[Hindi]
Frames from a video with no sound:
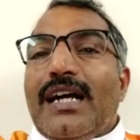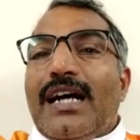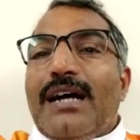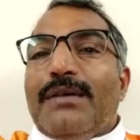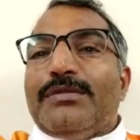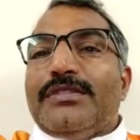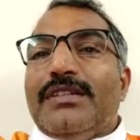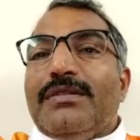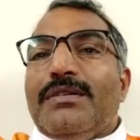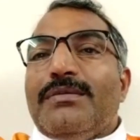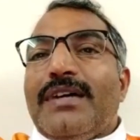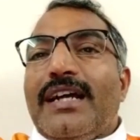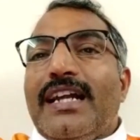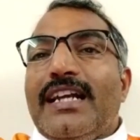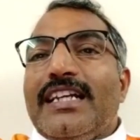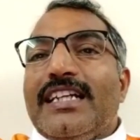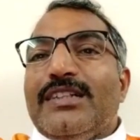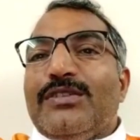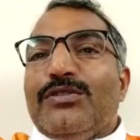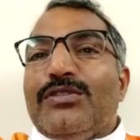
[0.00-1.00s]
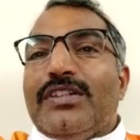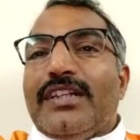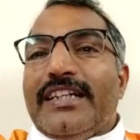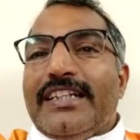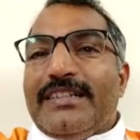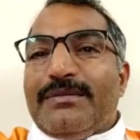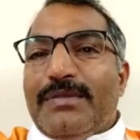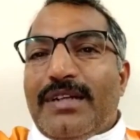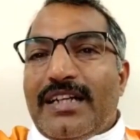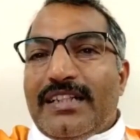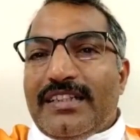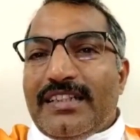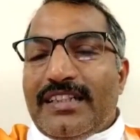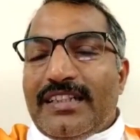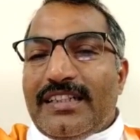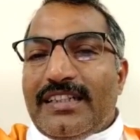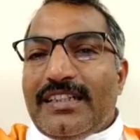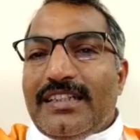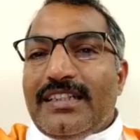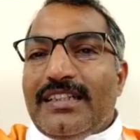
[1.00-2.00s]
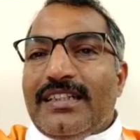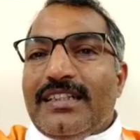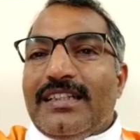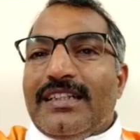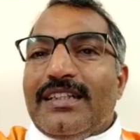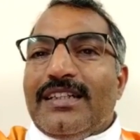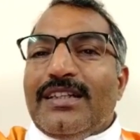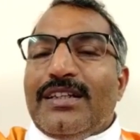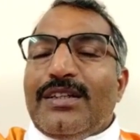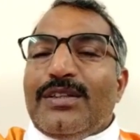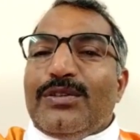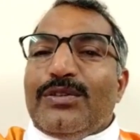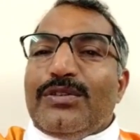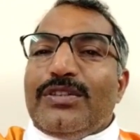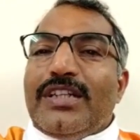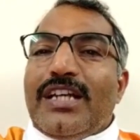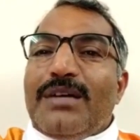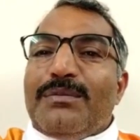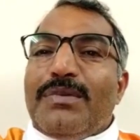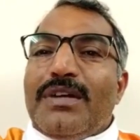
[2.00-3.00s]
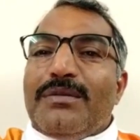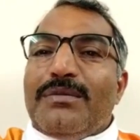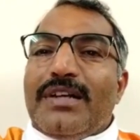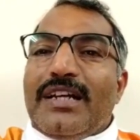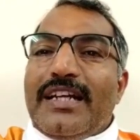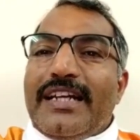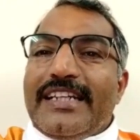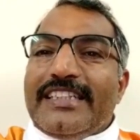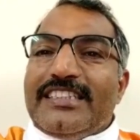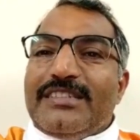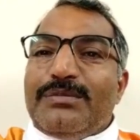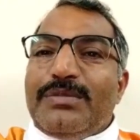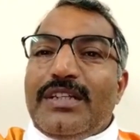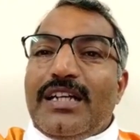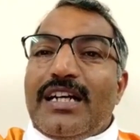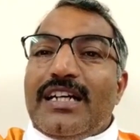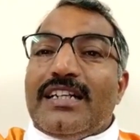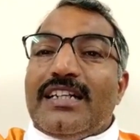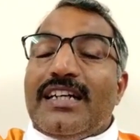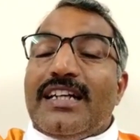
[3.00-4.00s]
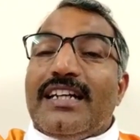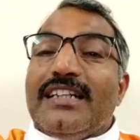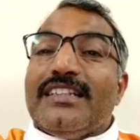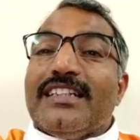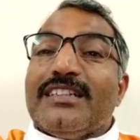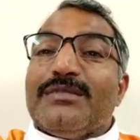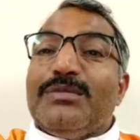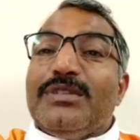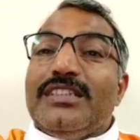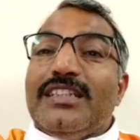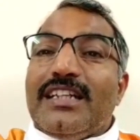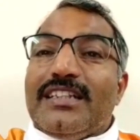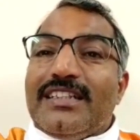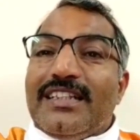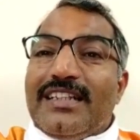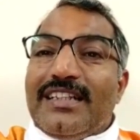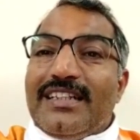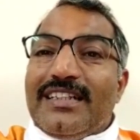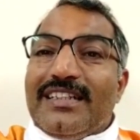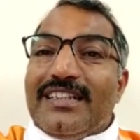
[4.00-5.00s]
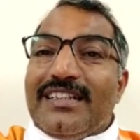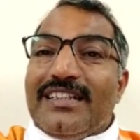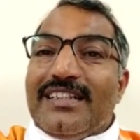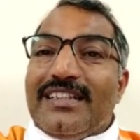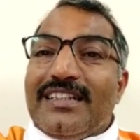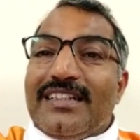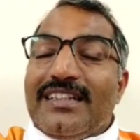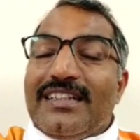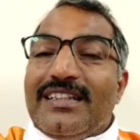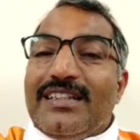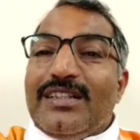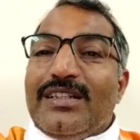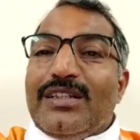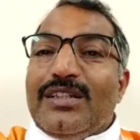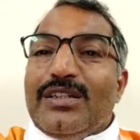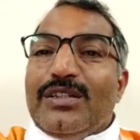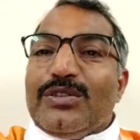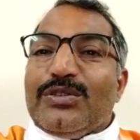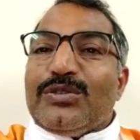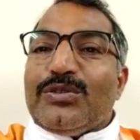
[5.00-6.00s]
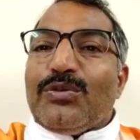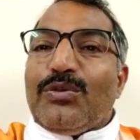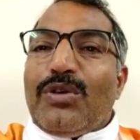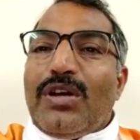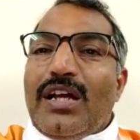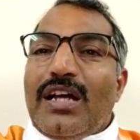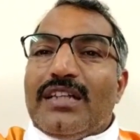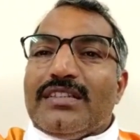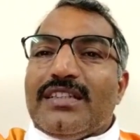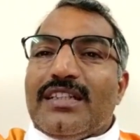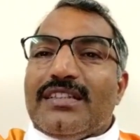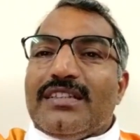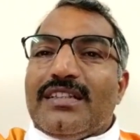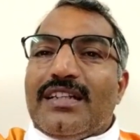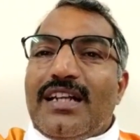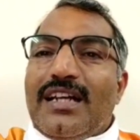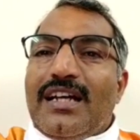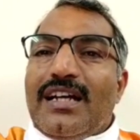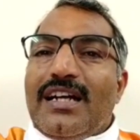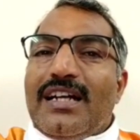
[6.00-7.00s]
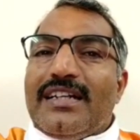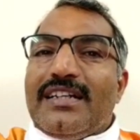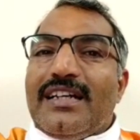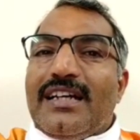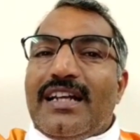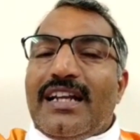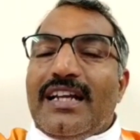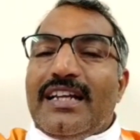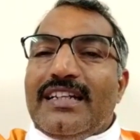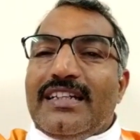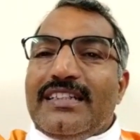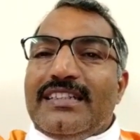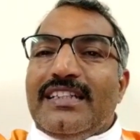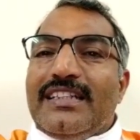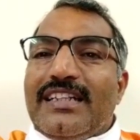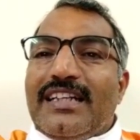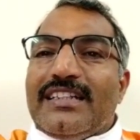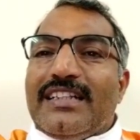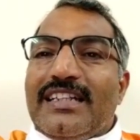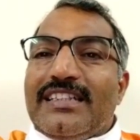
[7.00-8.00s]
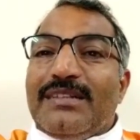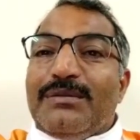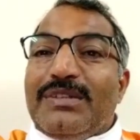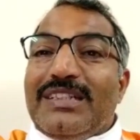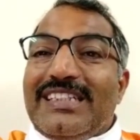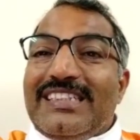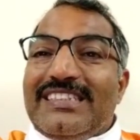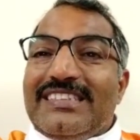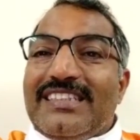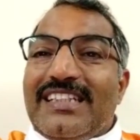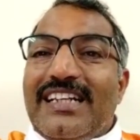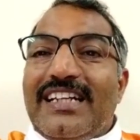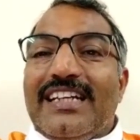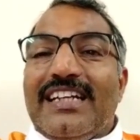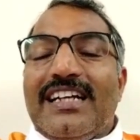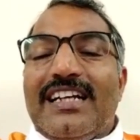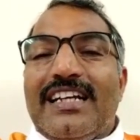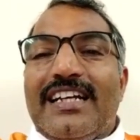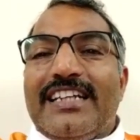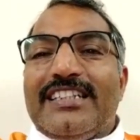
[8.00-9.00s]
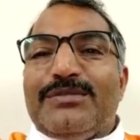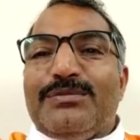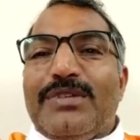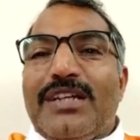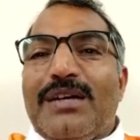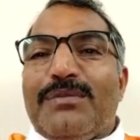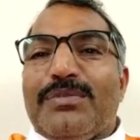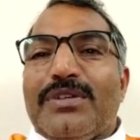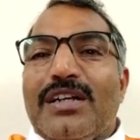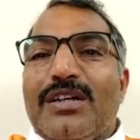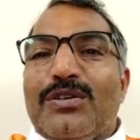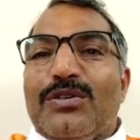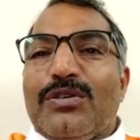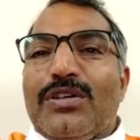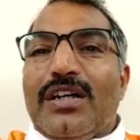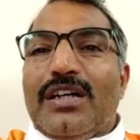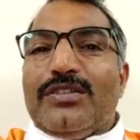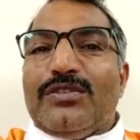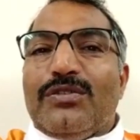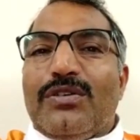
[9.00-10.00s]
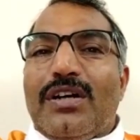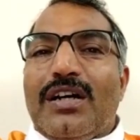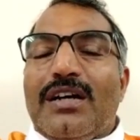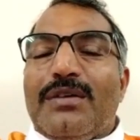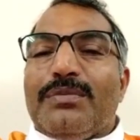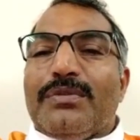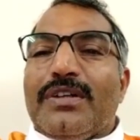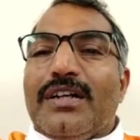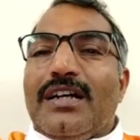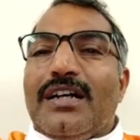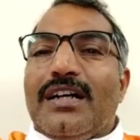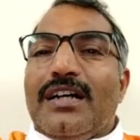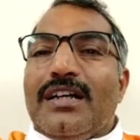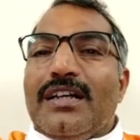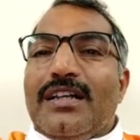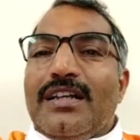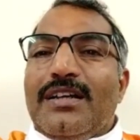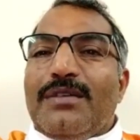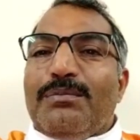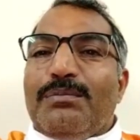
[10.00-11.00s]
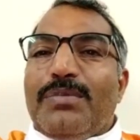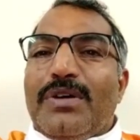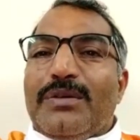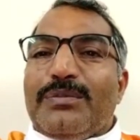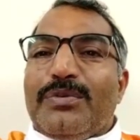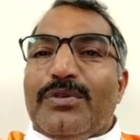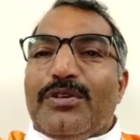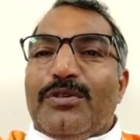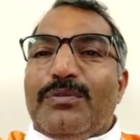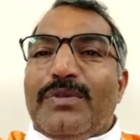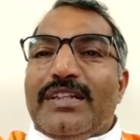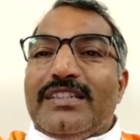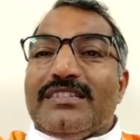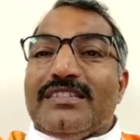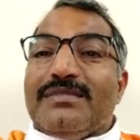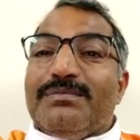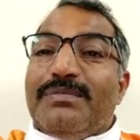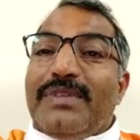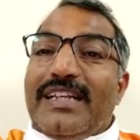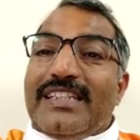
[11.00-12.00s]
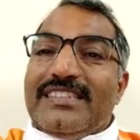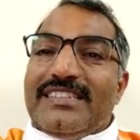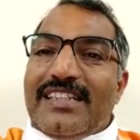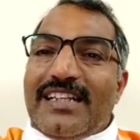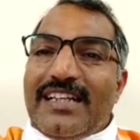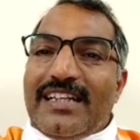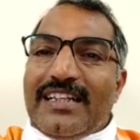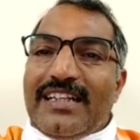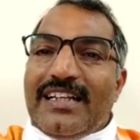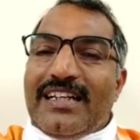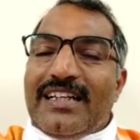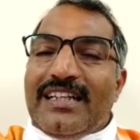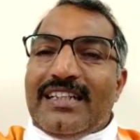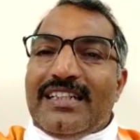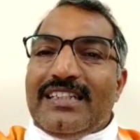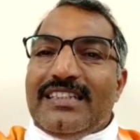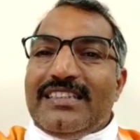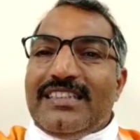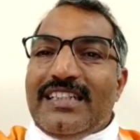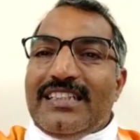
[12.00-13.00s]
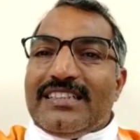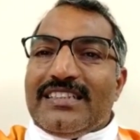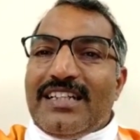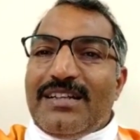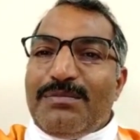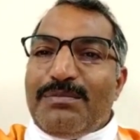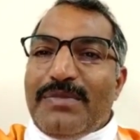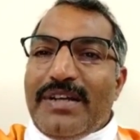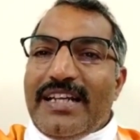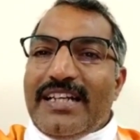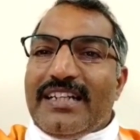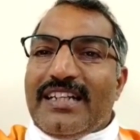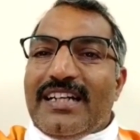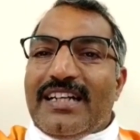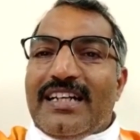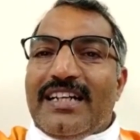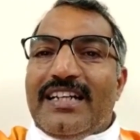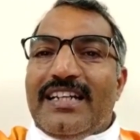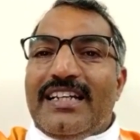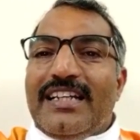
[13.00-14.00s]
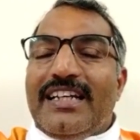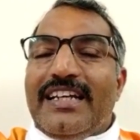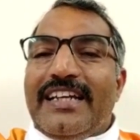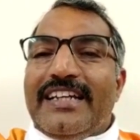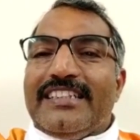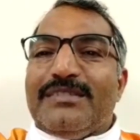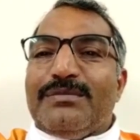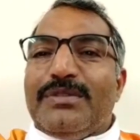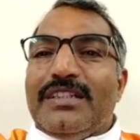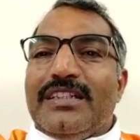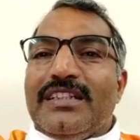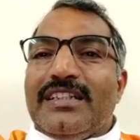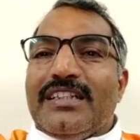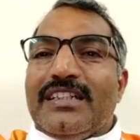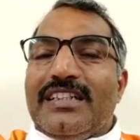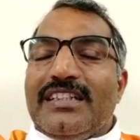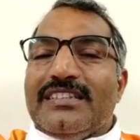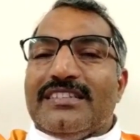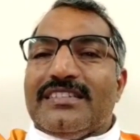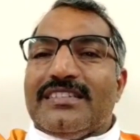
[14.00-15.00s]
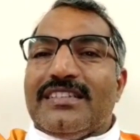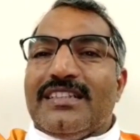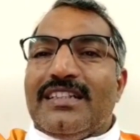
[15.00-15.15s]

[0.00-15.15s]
अब जब हम हाईटीट्यूड ट्रेनिंग में आते हैं तो यहाँ पे हमारा एच बी अट्ठारह तक भी जाता है सोलह सत्रह अट्ठारह ये जाता है जब इस तरह का एच बी आपका होगा तो आपका परफॉर्मेंस बेस्ट आएगा ये इसका मेन कारण है एच बी इंक्रीज